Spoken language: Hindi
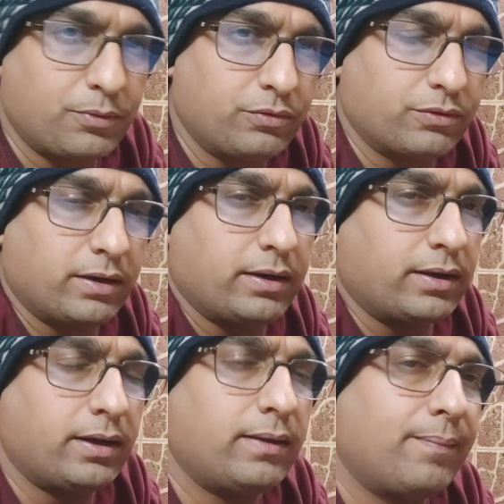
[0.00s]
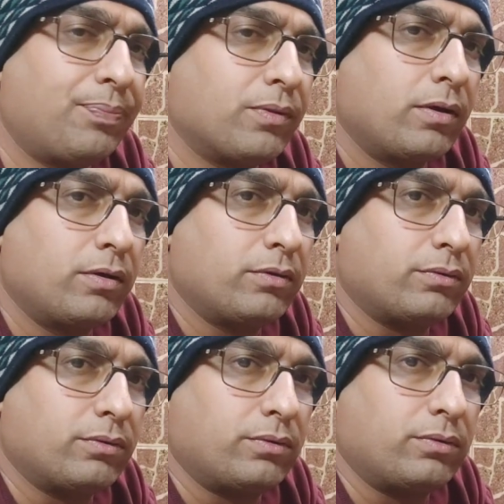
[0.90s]
पोस्ट करेंगे
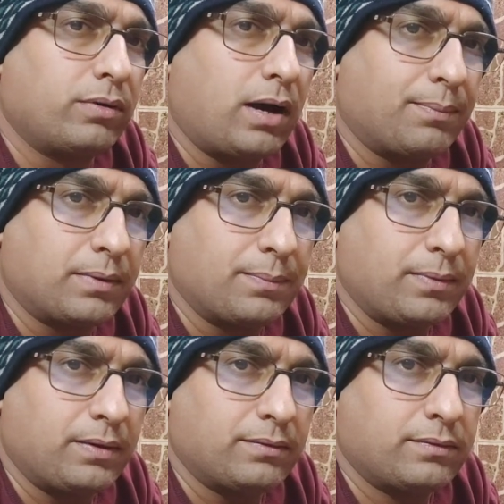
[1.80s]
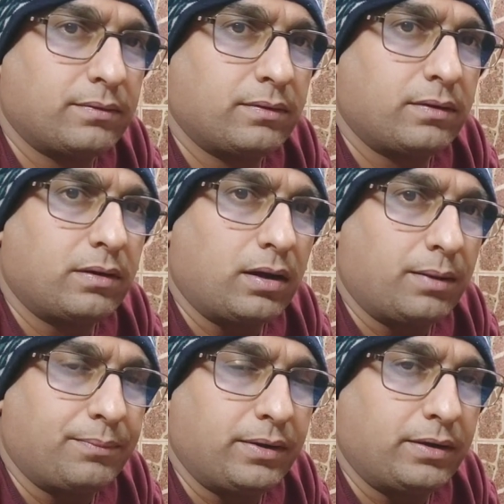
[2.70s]
सो आपके पास
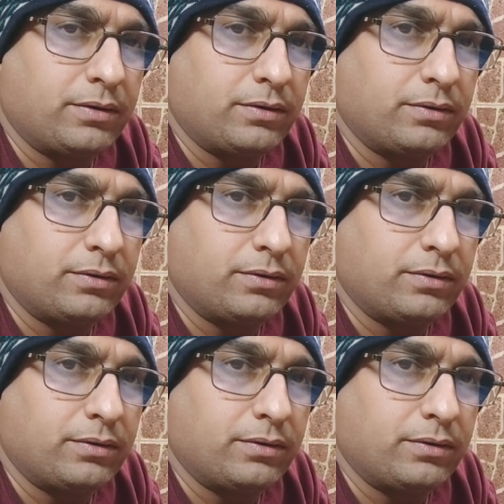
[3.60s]
अपडेट